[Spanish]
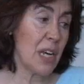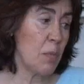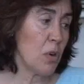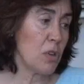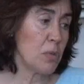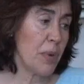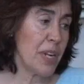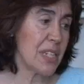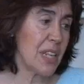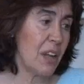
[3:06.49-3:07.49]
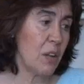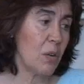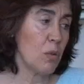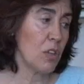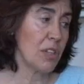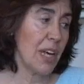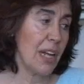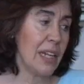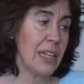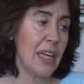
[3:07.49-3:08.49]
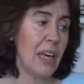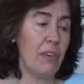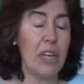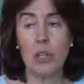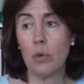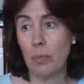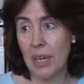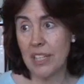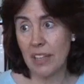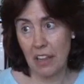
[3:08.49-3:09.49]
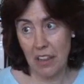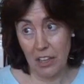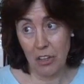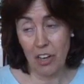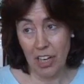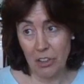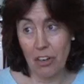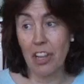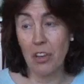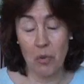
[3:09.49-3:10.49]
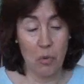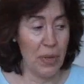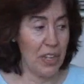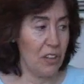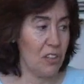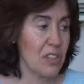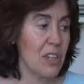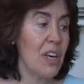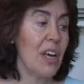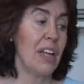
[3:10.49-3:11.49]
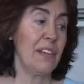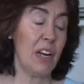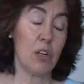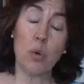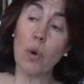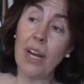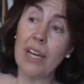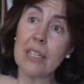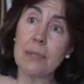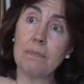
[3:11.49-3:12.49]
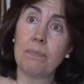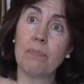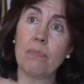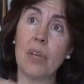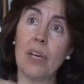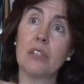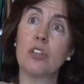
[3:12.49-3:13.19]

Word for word: hemos prestado un total de 21.714 documentos de los cuales mm,